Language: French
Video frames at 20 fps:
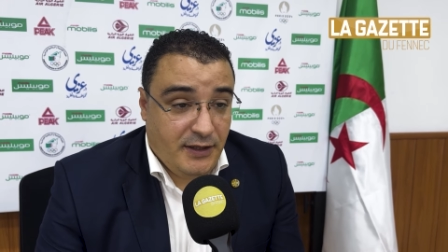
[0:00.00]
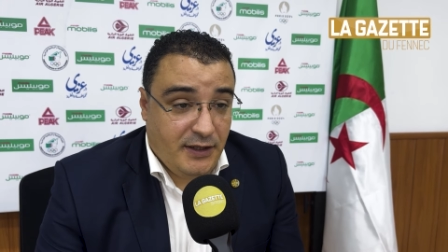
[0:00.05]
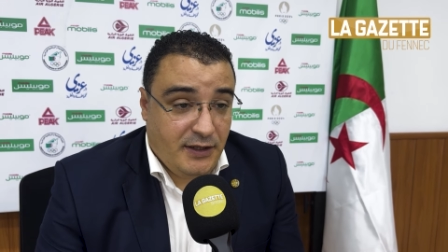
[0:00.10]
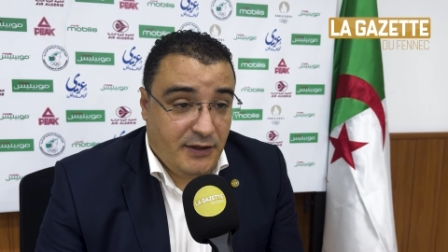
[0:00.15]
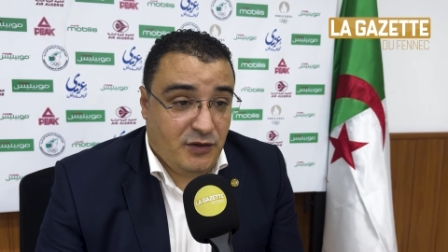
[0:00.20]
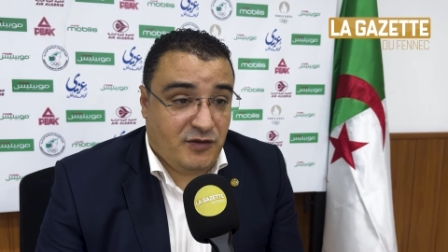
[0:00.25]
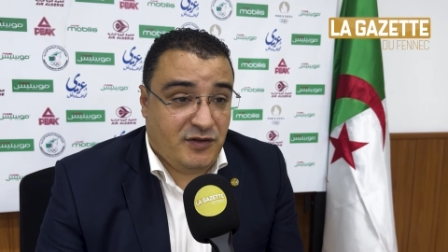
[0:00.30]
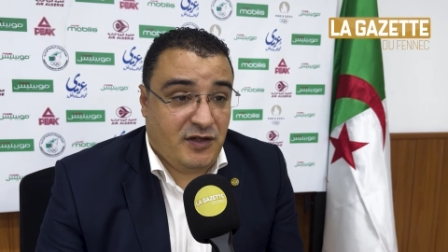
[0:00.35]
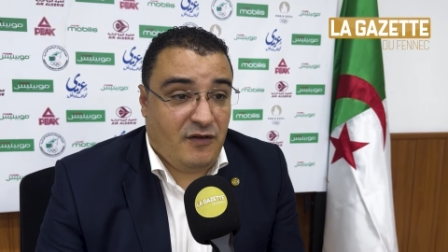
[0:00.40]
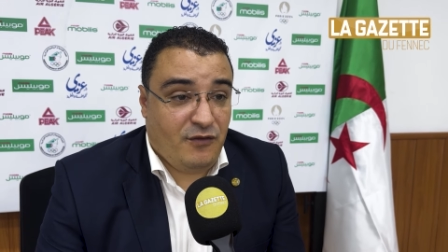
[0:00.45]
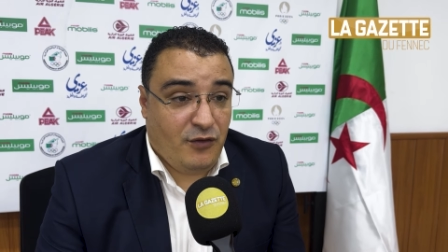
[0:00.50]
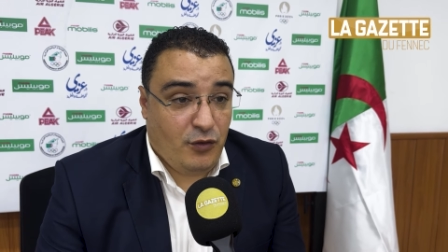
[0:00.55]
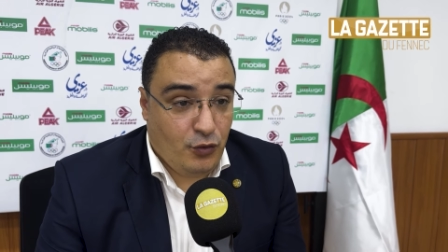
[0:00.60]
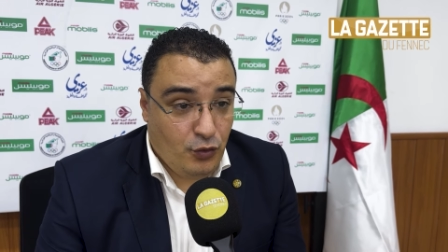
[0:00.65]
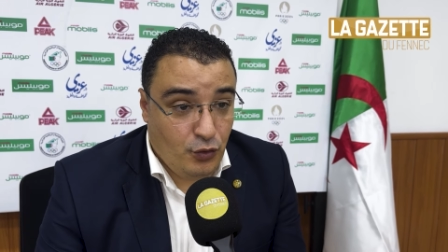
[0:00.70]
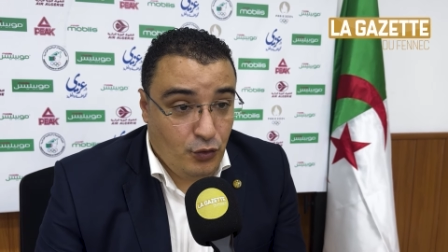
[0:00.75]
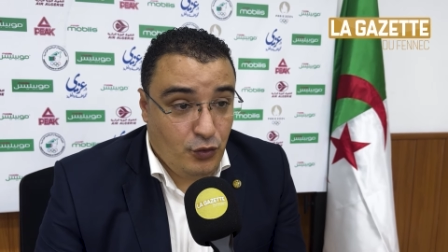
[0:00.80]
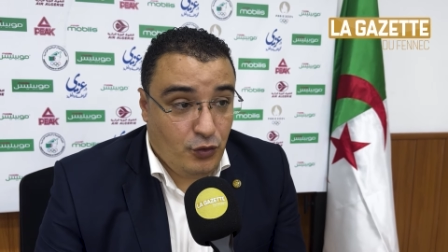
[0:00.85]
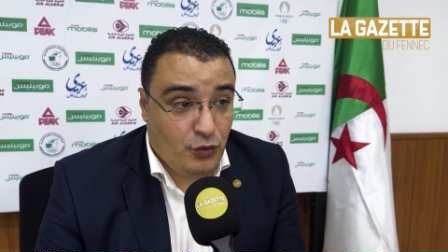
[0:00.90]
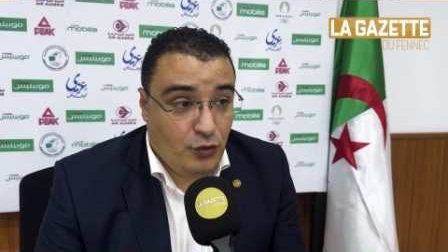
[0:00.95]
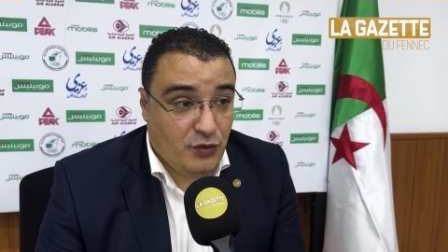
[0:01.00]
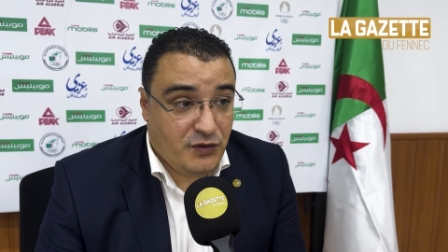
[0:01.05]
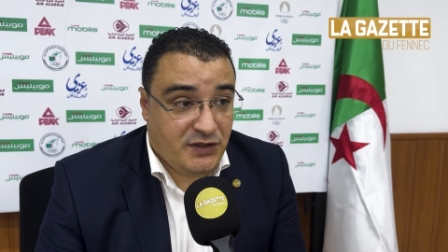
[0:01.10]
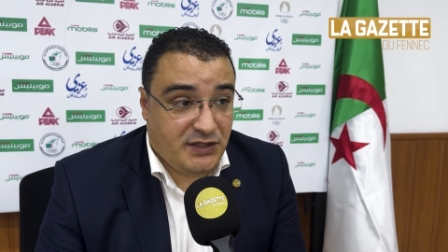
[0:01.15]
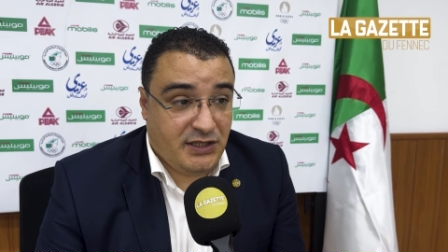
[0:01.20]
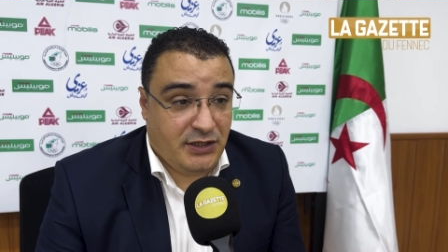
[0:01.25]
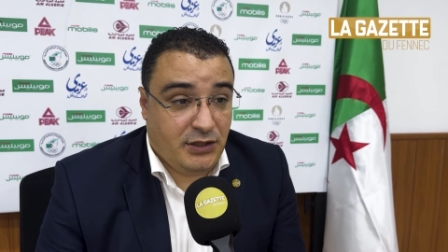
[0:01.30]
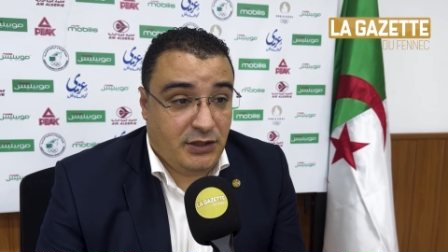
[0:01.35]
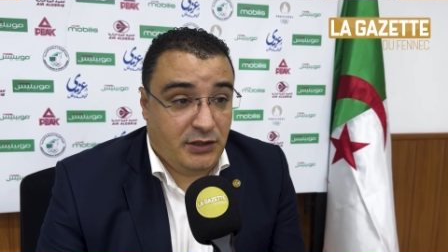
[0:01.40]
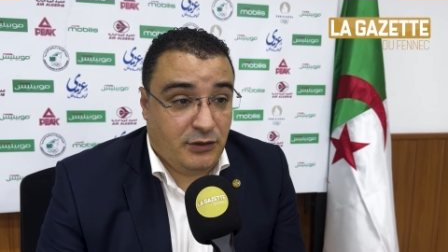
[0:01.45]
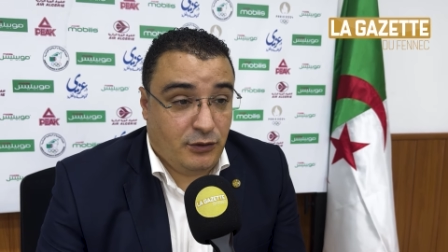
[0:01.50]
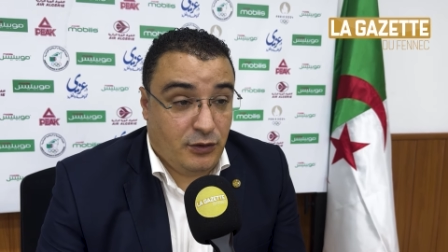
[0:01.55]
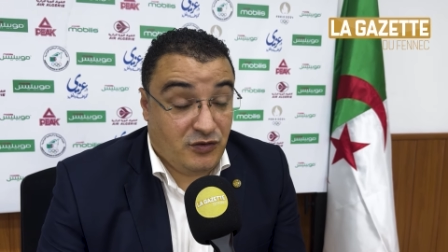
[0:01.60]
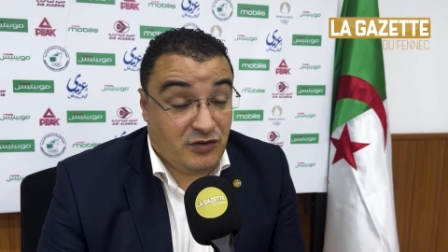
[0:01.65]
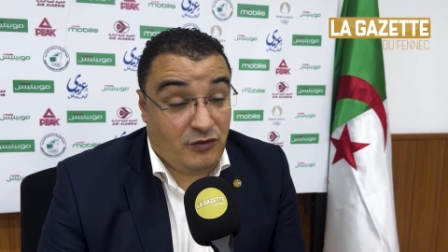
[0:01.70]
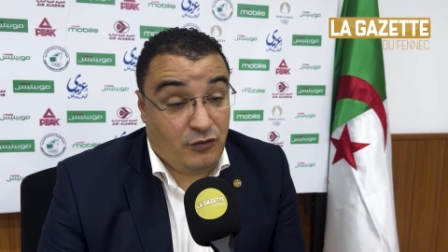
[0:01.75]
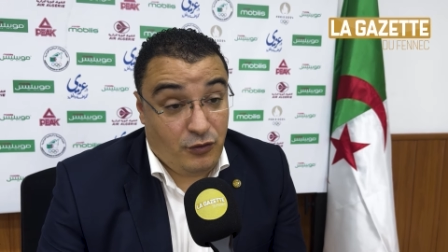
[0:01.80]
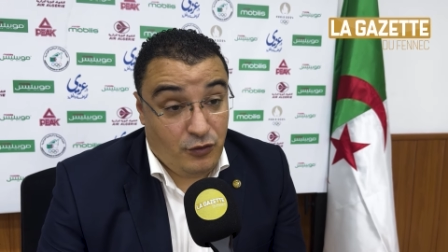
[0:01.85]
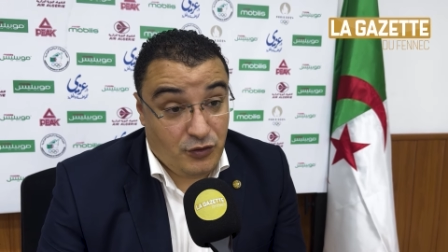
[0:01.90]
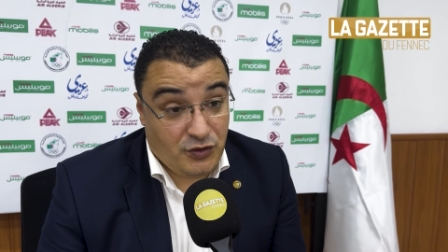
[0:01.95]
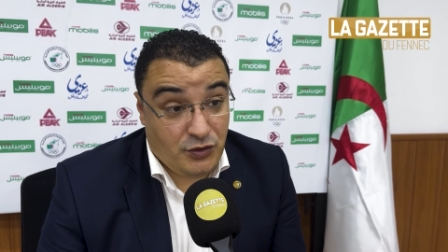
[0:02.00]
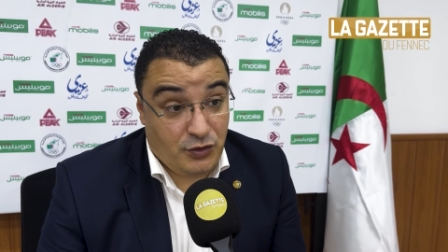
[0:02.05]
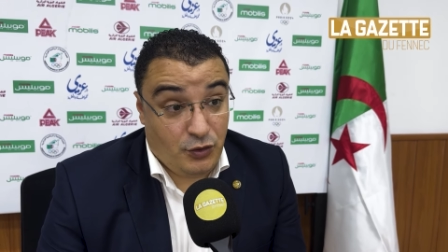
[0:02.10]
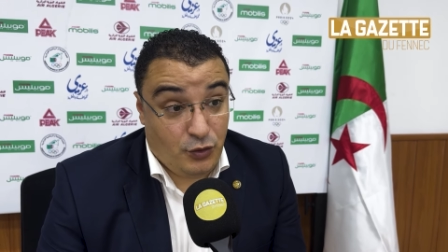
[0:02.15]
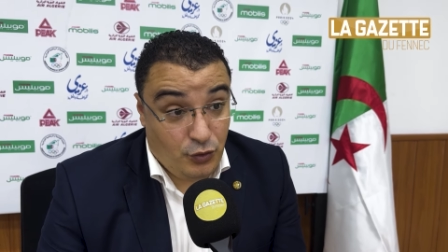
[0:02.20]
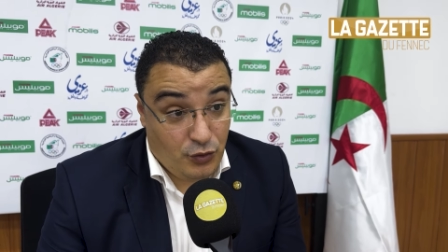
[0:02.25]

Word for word: nous avons eu aussi, nous avons reçu